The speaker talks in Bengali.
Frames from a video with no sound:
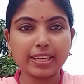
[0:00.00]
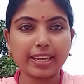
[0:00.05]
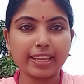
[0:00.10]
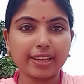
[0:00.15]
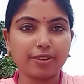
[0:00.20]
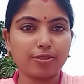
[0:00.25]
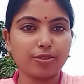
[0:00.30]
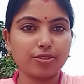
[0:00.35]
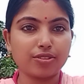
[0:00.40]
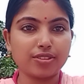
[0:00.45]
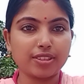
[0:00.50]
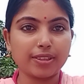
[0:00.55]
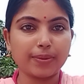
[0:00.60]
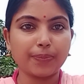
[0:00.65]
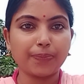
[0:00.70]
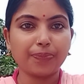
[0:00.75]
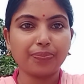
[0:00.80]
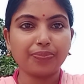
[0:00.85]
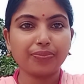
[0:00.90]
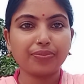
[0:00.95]
গেন করছে
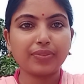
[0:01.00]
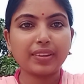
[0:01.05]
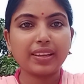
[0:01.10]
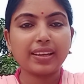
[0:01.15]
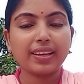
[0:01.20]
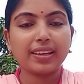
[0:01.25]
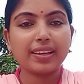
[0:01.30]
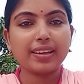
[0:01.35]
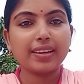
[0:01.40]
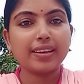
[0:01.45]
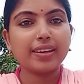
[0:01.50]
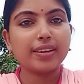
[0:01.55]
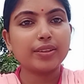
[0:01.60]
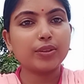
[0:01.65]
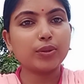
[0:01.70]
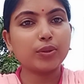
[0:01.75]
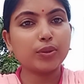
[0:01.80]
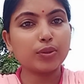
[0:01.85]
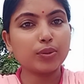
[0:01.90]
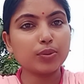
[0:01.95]

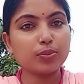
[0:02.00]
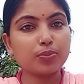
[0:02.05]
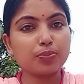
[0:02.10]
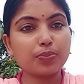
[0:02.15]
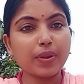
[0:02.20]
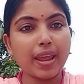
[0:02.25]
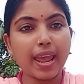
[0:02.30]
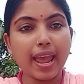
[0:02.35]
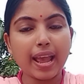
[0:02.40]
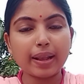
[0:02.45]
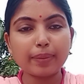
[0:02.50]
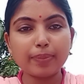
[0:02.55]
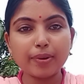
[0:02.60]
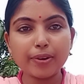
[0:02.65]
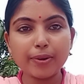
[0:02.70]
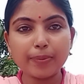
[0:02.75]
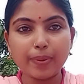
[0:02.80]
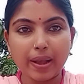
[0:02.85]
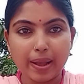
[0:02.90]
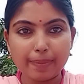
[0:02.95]
তো
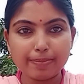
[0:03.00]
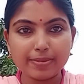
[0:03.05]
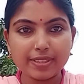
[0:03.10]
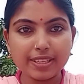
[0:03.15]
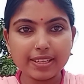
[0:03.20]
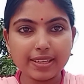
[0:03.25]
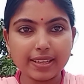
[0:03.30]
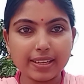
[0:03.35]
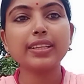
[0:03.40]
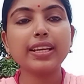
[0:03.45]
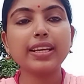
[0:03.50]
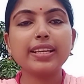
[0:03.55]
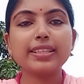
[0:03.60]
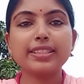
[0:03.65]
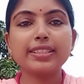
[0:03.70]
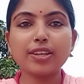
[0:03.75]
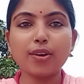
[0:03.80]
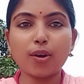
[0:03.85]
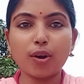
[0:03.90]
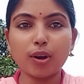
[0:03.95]
একবারও ভাবছে না
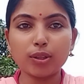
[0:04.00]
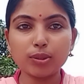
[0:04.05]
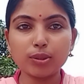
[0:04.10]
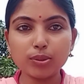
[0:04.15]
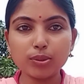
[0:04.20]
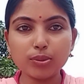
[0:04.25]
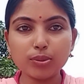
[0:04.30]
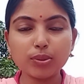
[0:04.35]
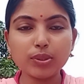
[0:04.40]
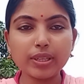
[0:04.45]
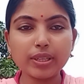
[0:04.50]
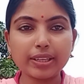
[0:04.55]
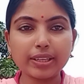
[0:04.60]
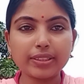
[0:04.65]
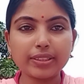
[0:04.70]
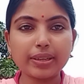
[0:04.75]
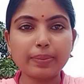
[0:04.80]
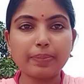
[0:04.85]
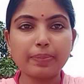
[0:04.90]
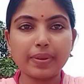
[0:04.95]
যে অতটুকু
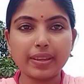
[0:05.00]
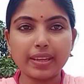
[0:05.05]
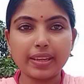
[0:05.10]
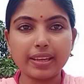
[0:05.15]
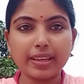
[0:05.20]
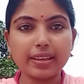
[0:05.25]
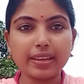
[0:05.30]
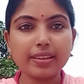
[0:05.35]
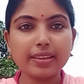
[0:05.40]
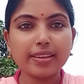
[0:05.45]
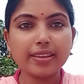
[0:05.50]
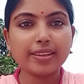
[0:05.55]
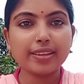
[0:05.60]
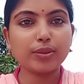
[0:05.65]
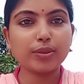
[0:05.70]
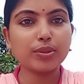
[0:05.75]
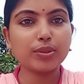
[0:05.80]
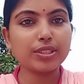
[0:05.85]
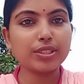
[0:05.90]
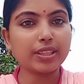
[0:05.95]
একটা মেয়ে
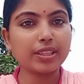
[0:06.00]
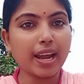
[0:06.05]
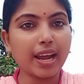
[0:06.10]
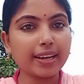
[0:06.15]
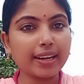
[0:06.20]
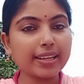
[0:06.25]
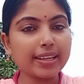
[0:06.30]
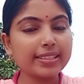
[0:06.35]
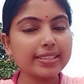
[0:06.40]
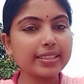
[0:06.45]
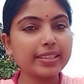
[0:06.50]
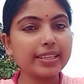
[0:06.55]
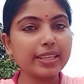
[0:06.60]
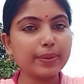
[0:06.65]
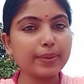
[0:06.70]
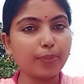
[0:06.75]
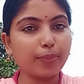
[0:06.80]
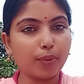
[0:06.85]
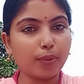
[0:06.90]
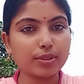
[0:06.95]
তো তার কাছে কি
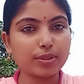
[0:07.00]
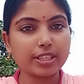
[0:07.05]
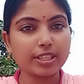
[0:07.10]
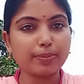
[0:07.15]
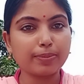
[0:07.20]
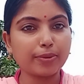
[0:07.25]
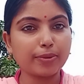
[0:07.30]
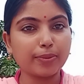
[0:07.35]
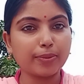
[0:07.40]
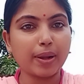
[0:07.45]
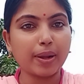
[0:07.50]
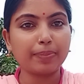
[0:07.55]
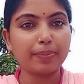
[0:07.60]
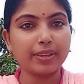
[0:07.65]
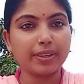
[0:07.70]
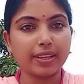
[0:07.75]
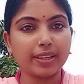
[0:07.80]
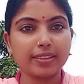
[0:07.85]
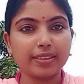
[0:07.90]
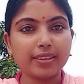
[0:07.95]
পড়ছে
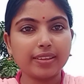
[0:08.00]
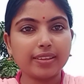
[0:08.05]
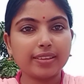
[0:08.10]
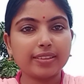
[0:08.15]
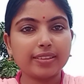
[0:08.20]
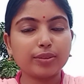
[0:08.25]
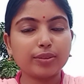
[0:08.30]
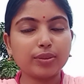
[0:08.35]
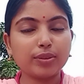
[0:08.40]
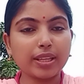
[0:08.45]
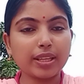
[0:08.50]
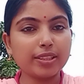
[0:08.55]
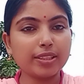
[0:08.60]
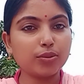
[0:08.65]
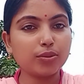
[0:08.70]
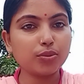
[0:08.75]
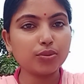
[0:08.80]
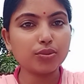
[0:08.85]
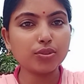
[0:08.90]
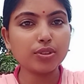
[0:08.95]
প্রভাবটা তাদের
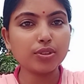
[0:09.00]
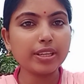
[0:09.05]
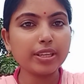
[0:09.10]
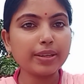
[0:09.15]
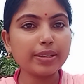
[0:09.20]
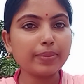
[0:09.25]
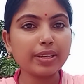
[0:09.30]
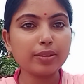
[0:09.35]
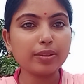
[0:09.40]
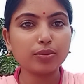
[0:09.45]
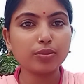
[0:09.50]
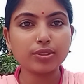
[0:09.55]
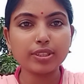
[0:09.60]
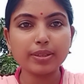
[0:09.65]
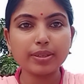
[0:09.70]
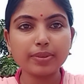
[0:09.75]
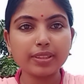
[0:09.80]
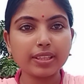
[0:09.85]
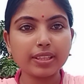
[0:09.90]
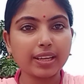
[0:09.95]
দুজনের মানে
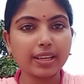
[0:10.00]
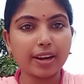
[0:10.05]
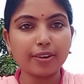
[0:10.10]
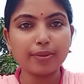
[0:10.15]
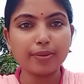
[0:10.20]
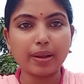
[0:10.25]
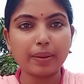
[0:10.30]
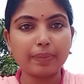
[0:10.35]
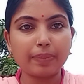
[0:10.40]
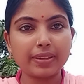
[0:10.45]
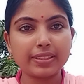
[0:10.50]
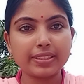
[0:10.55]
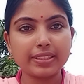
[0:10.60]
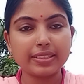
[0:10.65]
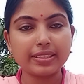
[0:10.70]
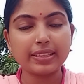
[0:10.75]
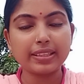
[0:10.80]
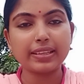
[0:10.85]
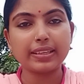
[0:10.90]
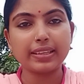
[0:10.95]
দুজনের মধ্যে কারো ভাবনা
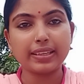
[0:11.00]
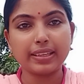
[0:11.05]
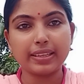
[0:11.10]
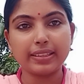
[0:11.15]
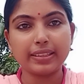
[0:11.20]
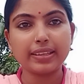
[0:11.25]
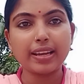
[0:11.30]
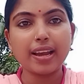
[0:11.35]
চিন্তা নেই